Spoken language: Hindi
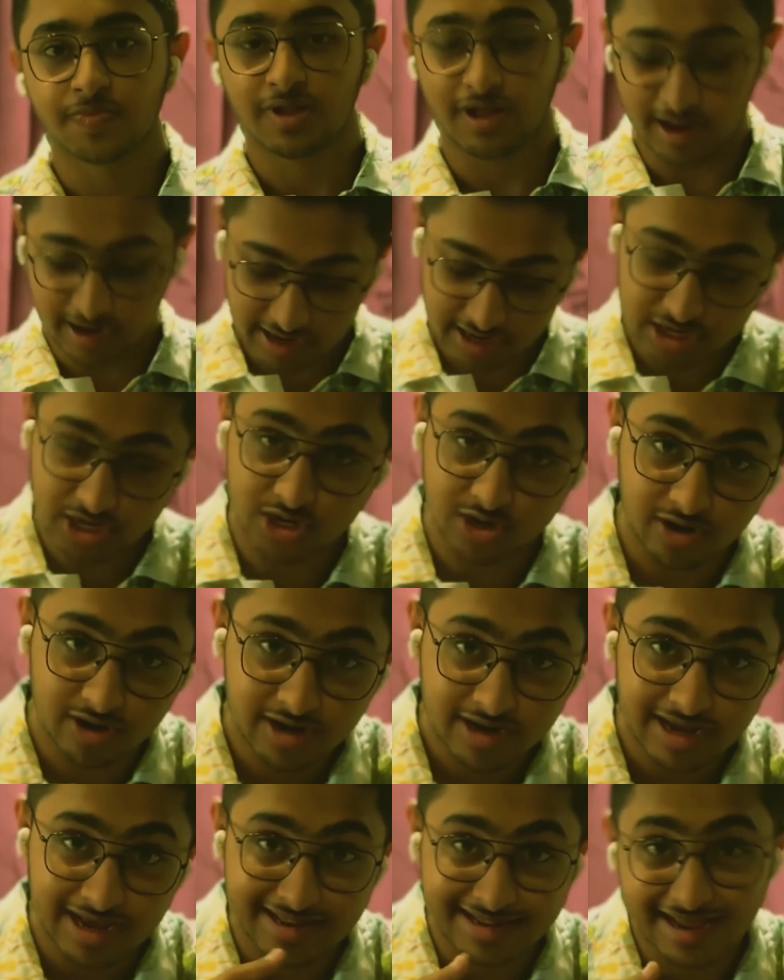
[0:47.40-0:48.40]
एंड ये शॉट
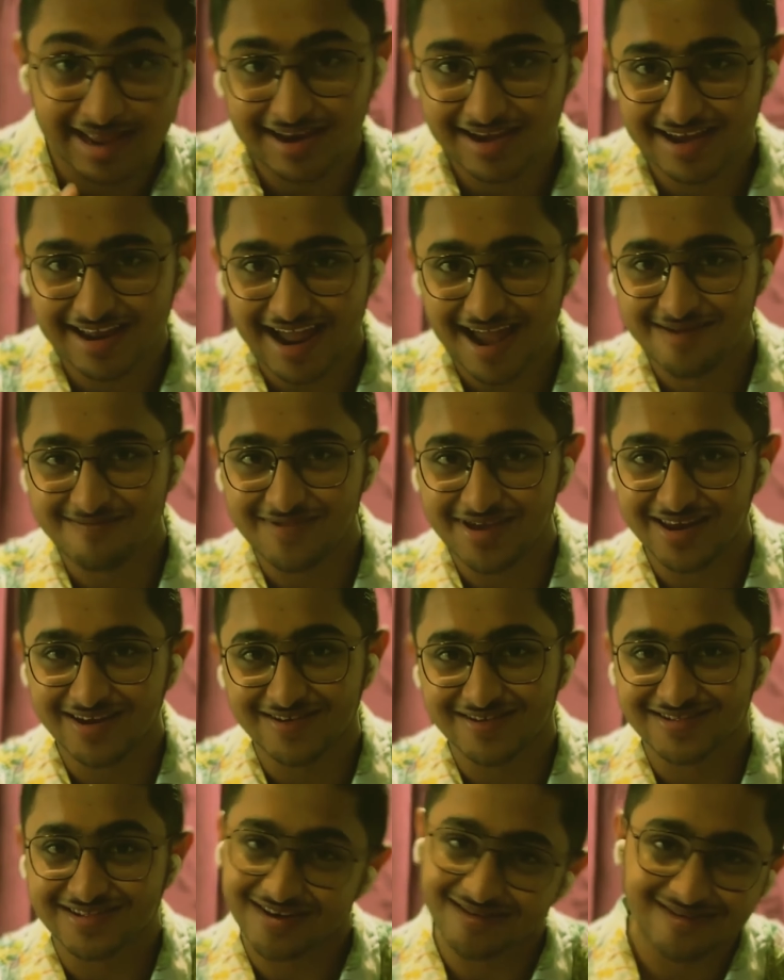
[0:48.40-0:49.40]
कैसा लग रहा है मेरे
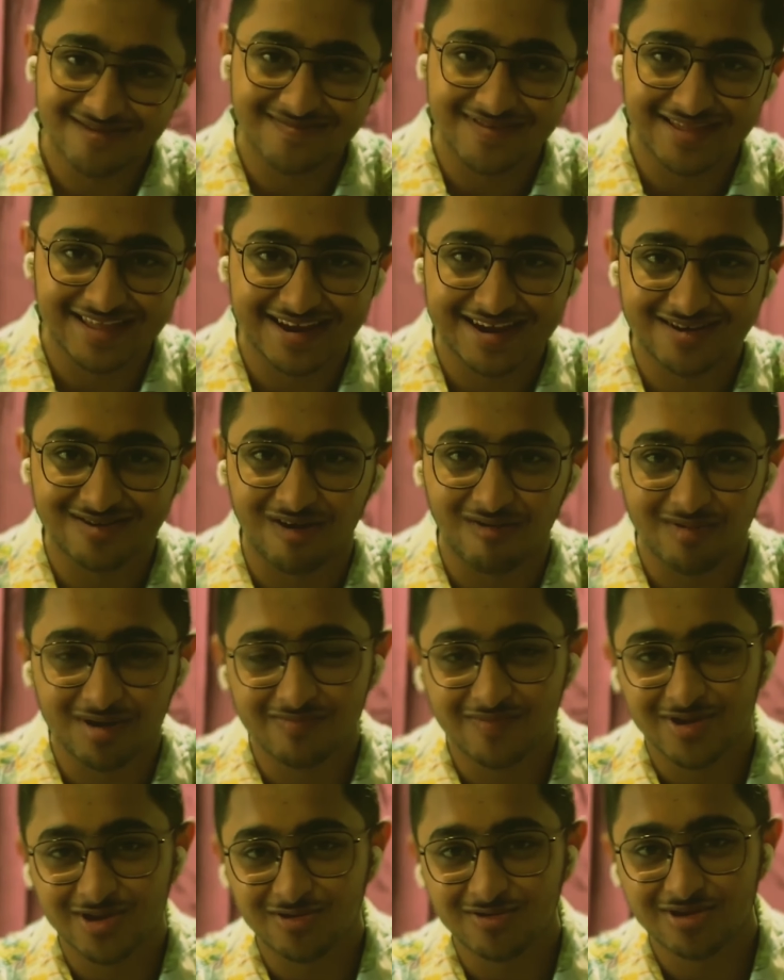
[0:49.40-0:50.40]
को ज़रूर बताना कमेंट
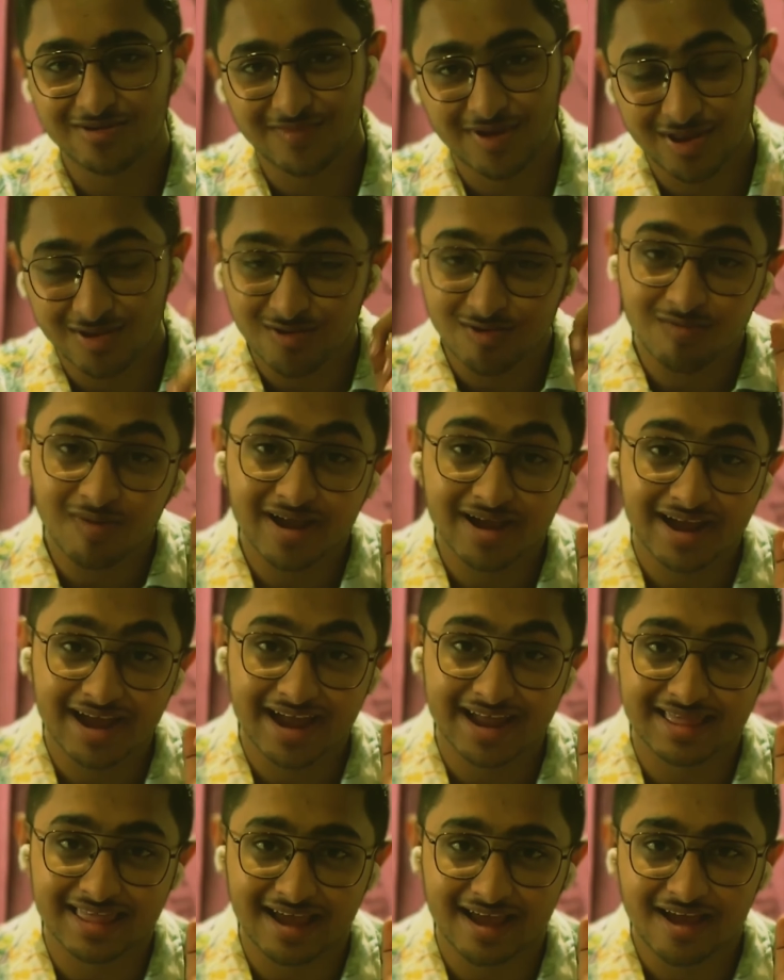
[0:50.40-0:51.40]
में क्योंकि मैं दुबई
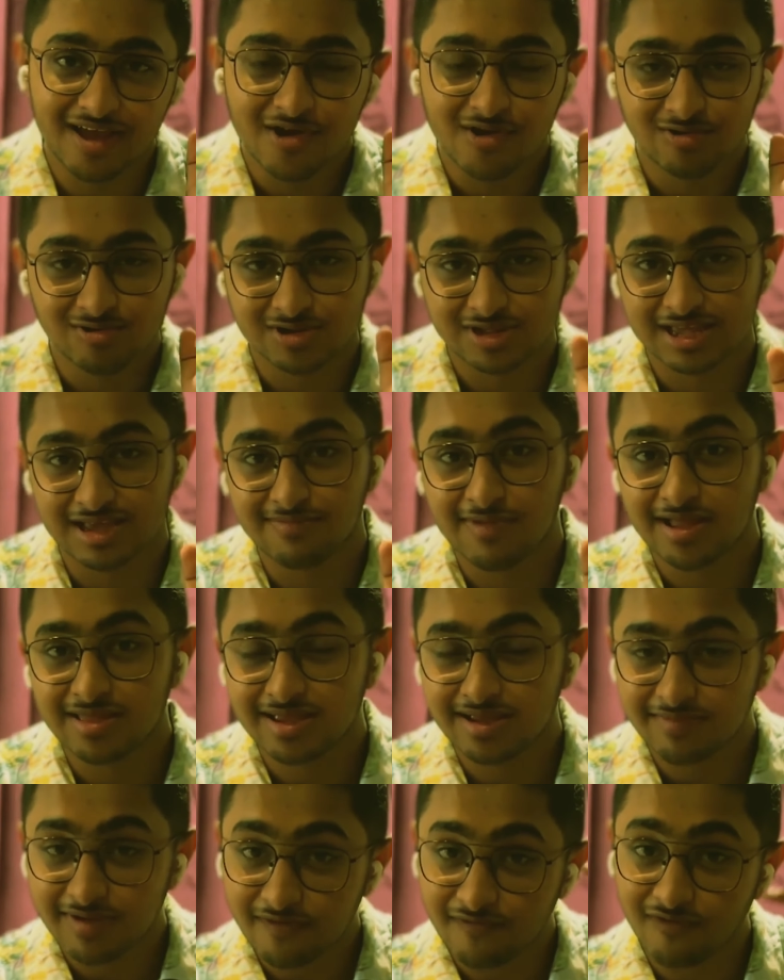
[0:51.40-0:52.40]
गया था उसके बाद
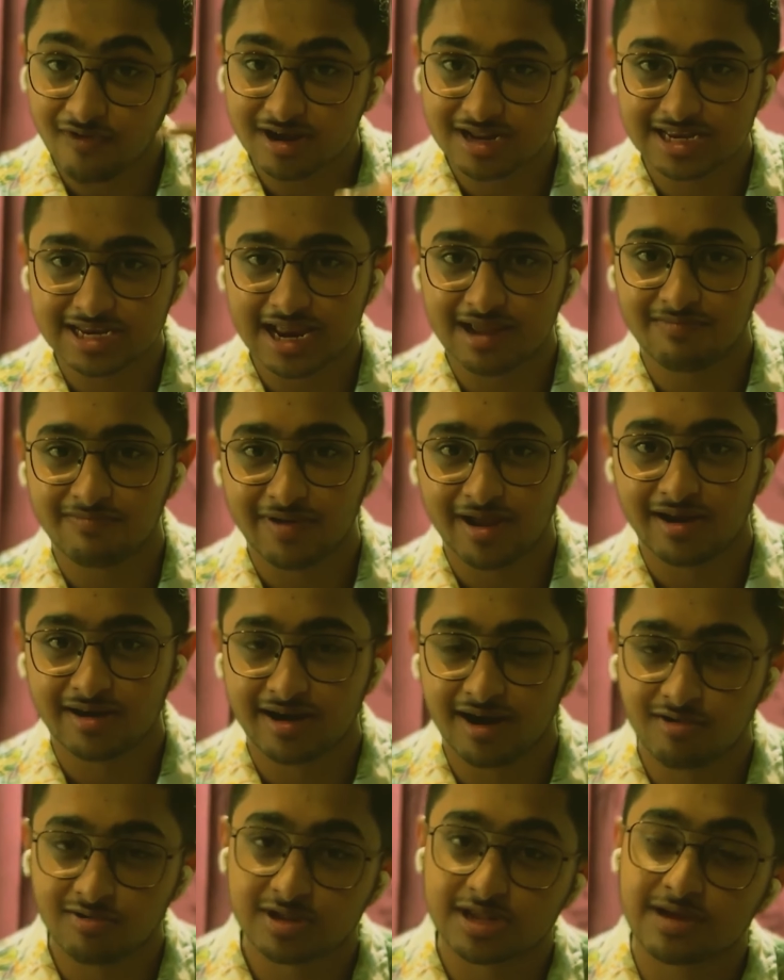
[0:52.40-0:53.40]
ये मैं फर्स्ट टाइम पहन
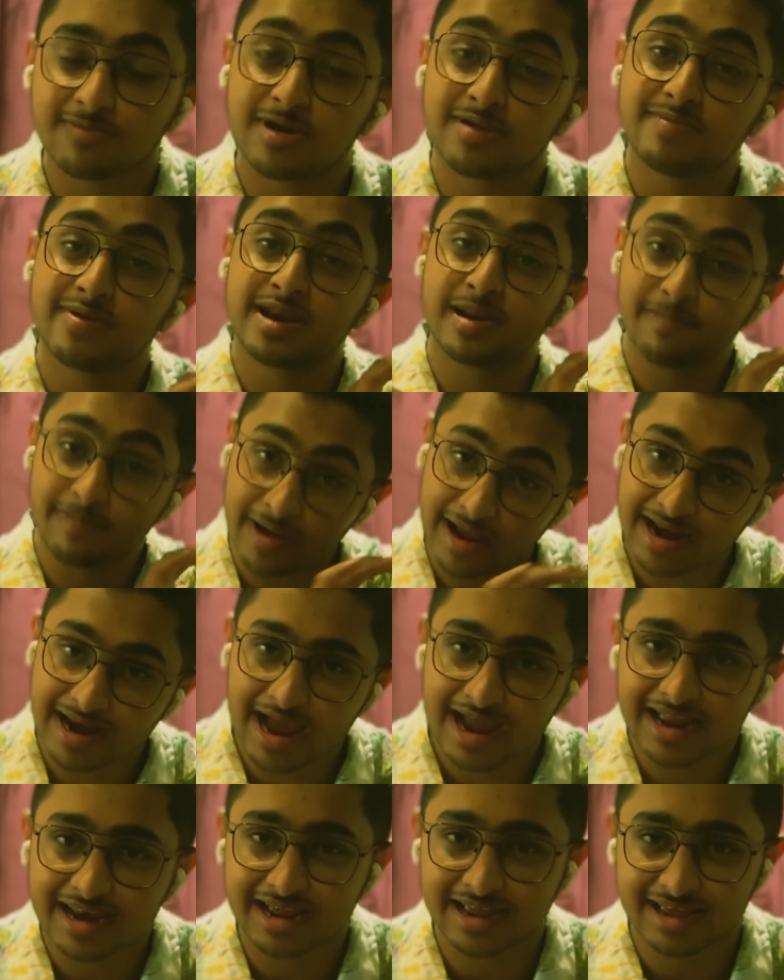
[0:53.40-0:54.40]
रहा हूँ उसके बाद मैंने पहना
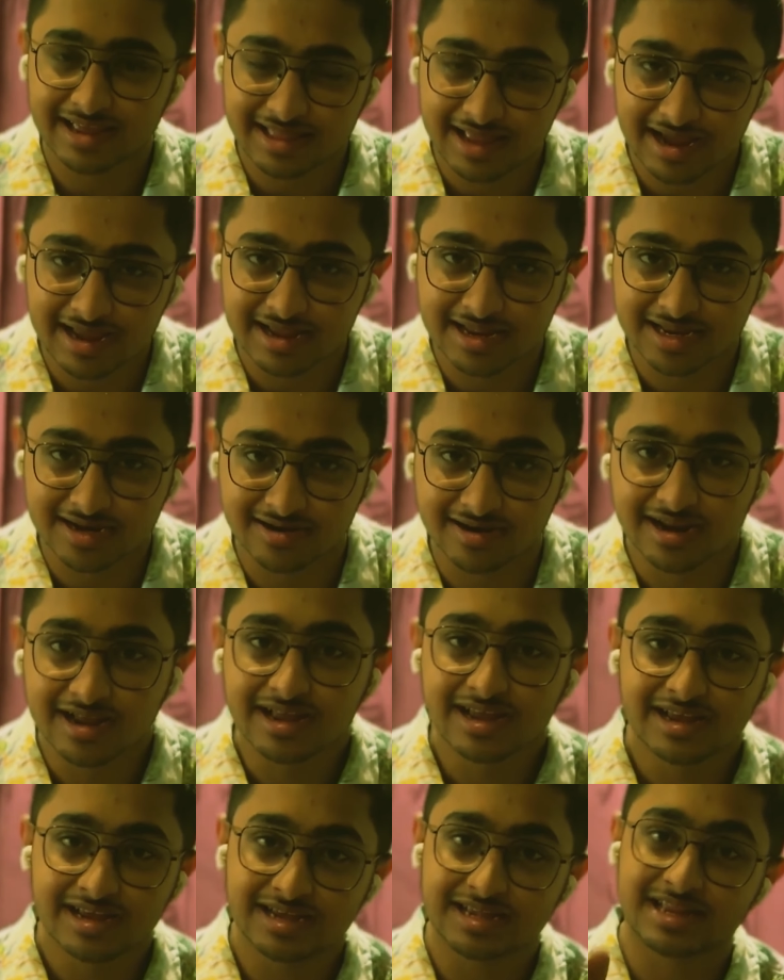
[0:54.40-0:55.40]
ही नहीं था ये
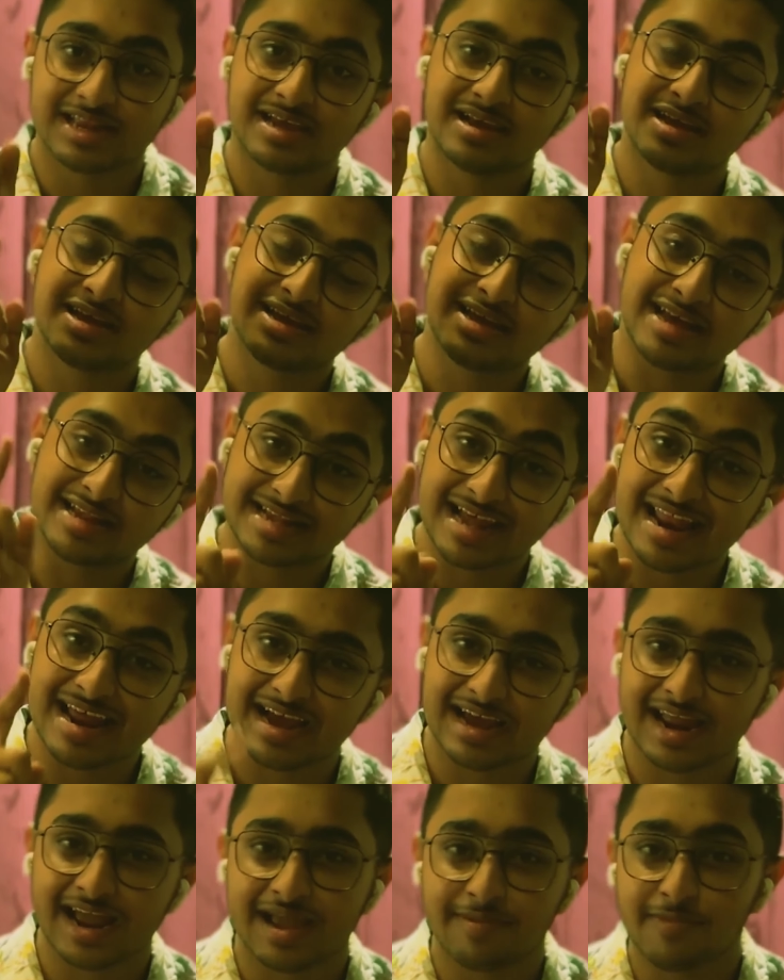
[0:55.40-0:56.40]
शर्ट इसलिए कैसा
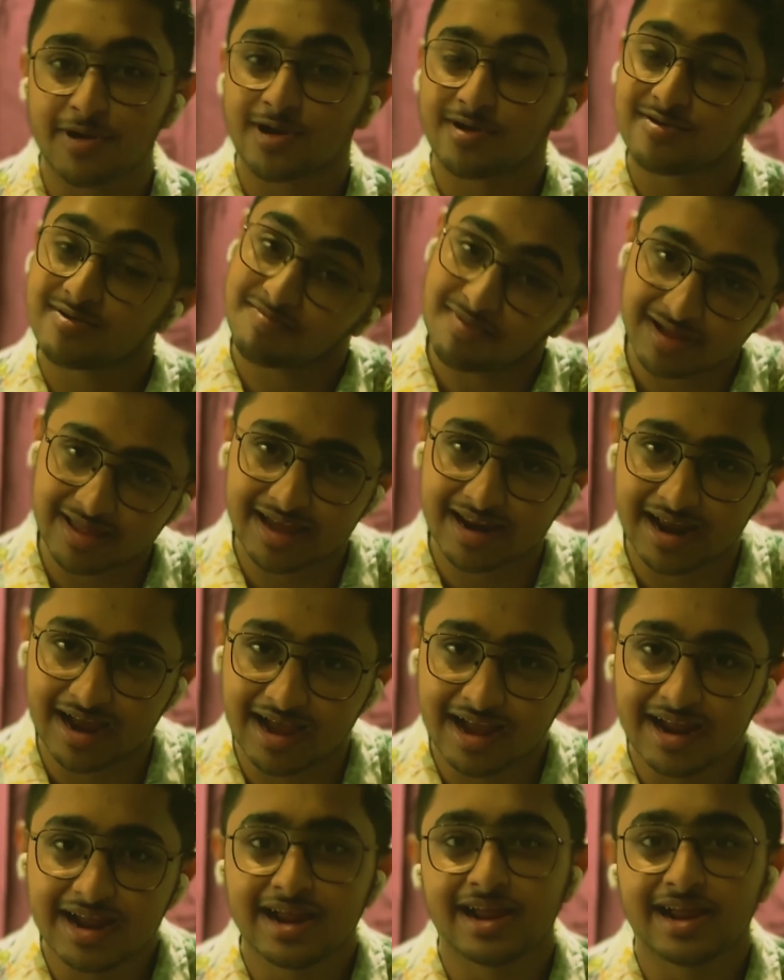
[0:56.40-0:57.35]
लग रहा है मेरे को बताना